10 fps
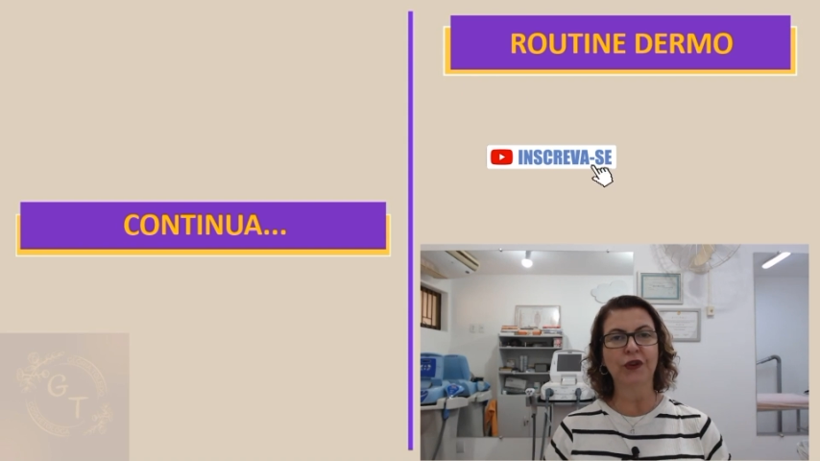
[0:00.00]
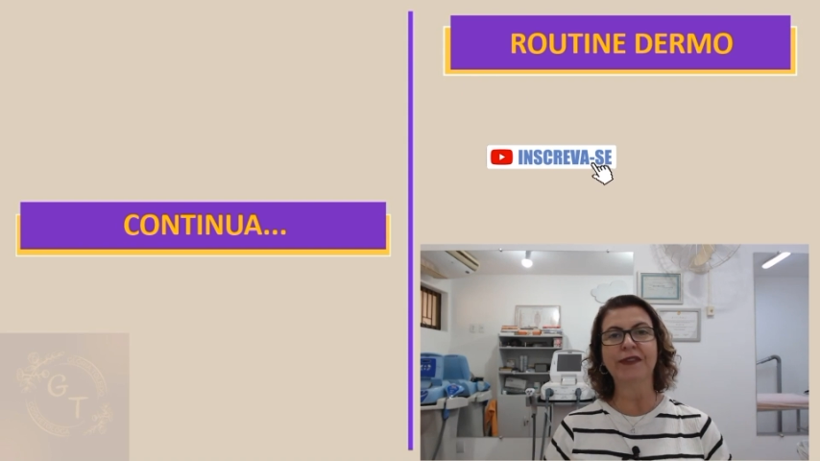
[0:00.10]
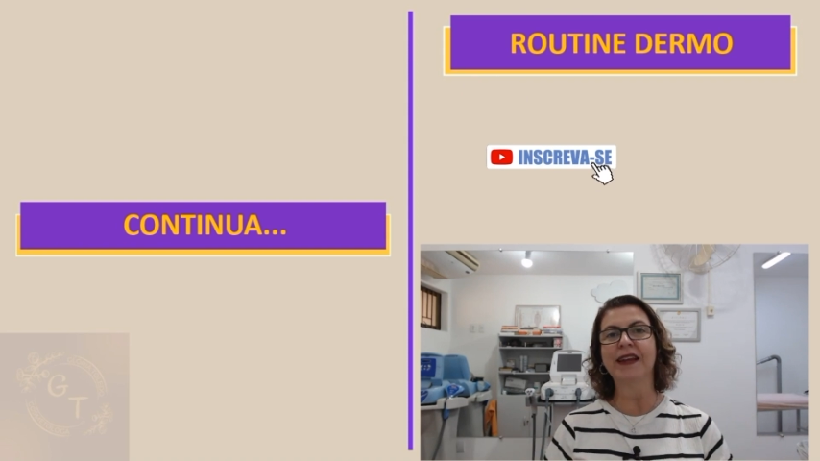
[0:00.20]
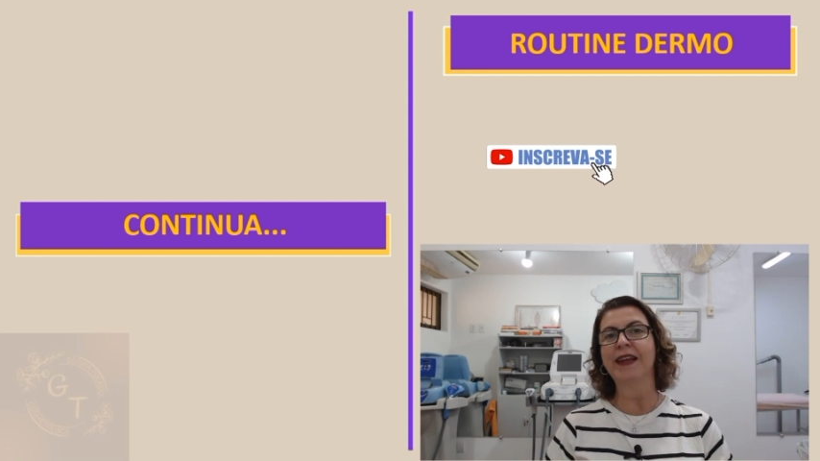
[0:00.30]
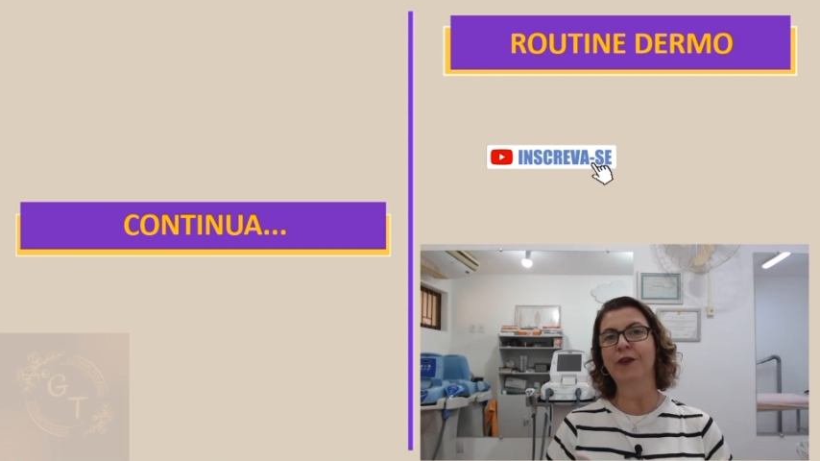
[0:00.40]
que eu
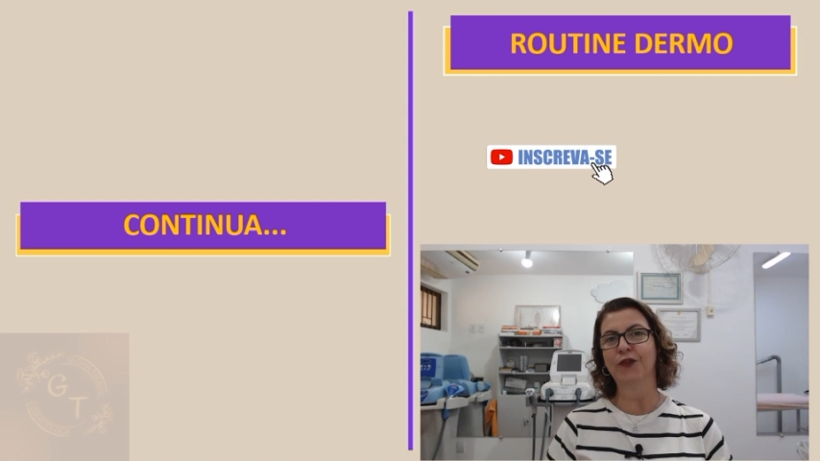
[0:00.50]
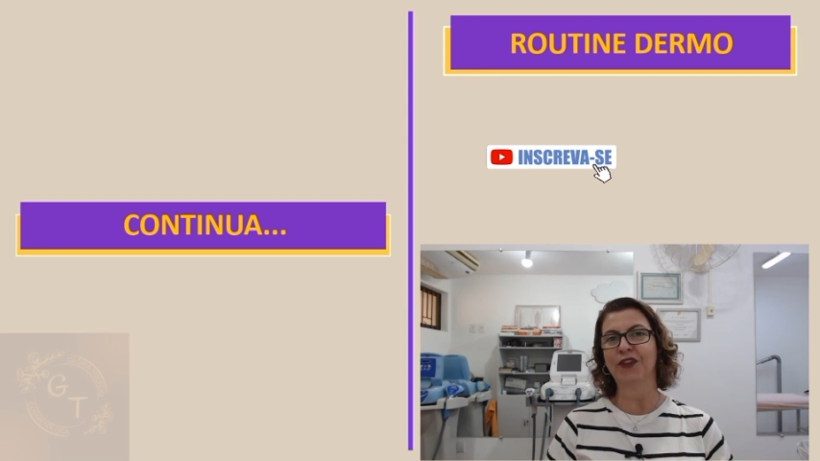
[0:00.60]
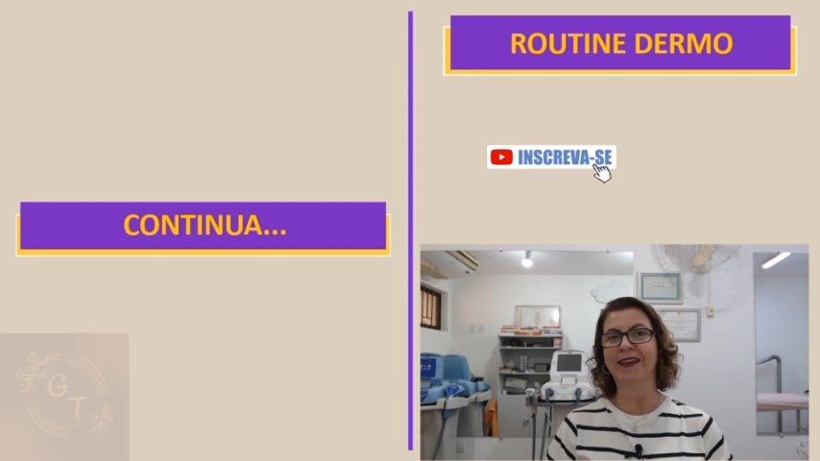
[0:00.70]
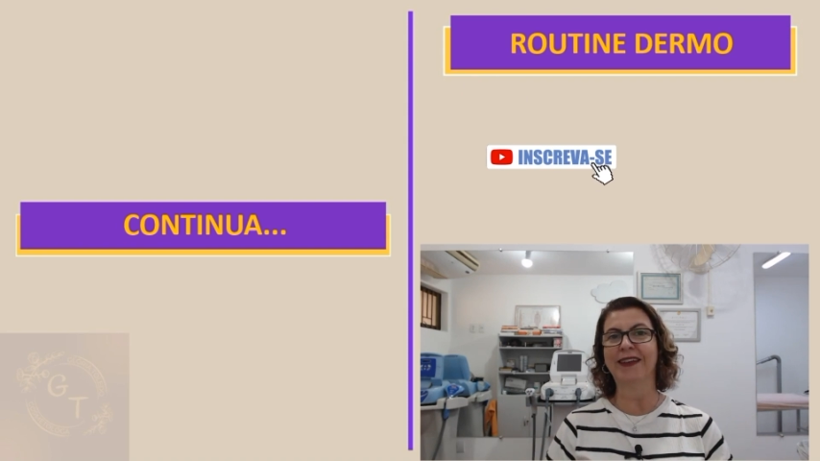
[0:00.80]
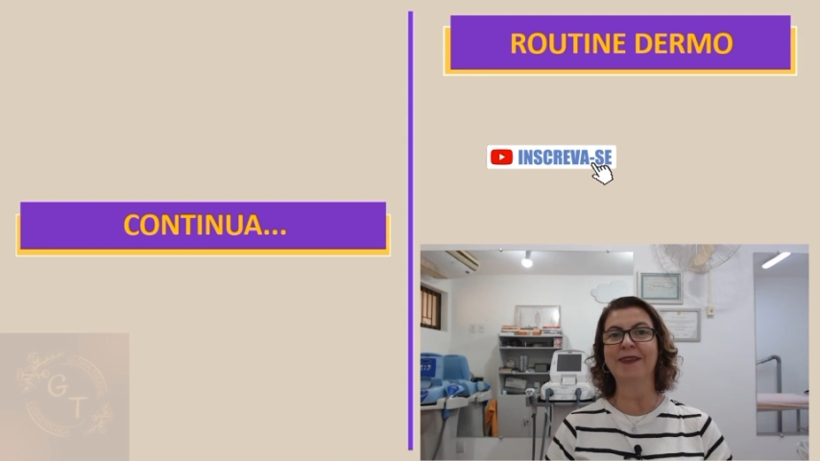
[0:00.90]
entreguei hoje
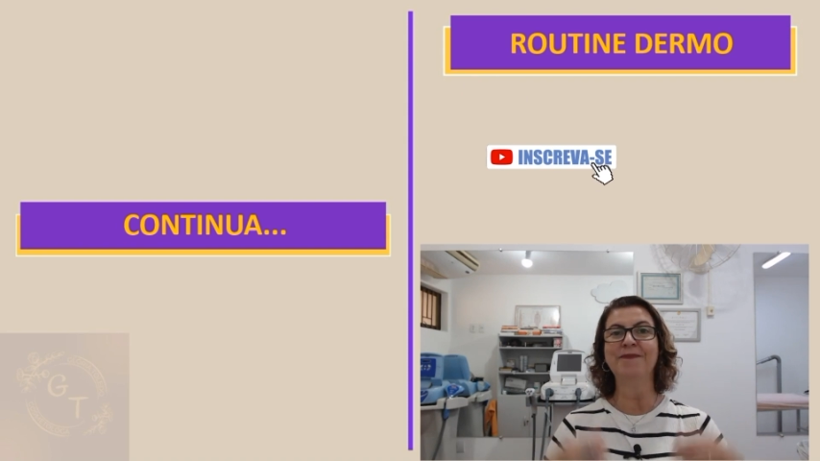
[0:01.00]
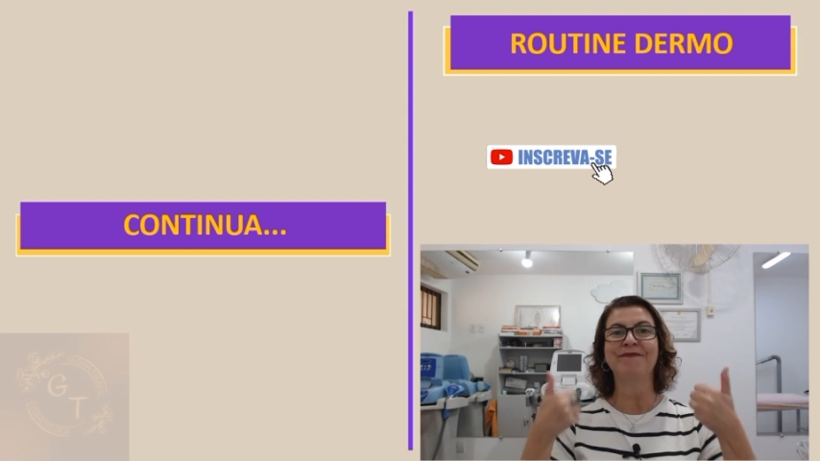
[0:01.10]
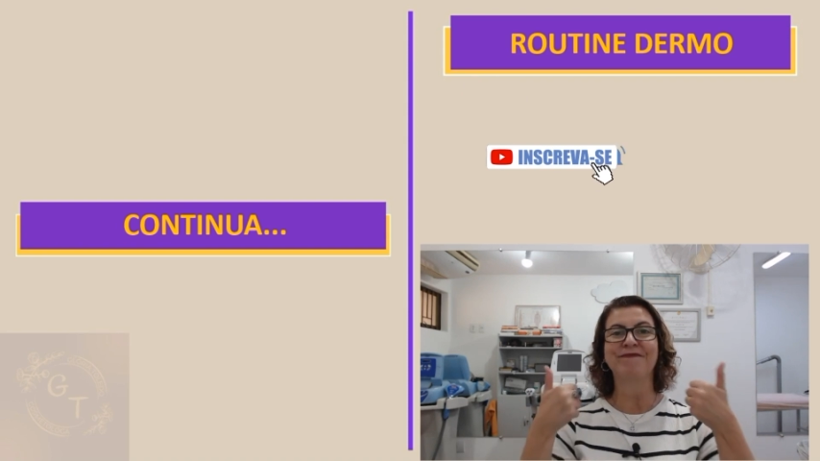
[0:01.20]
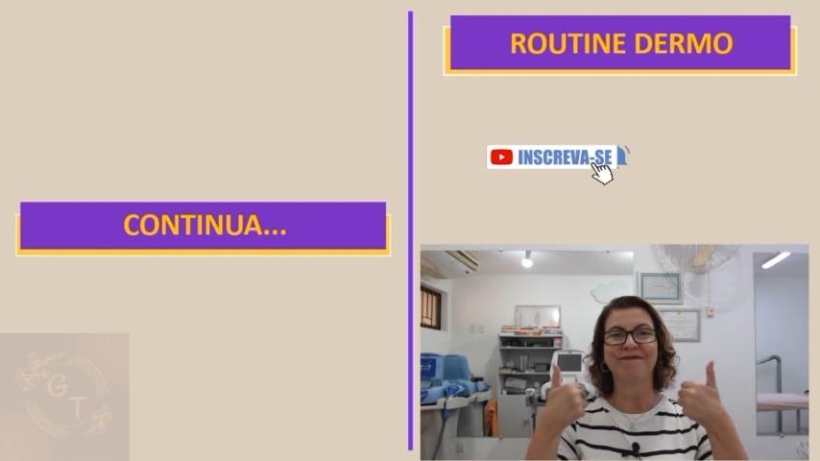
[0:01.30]
aqui,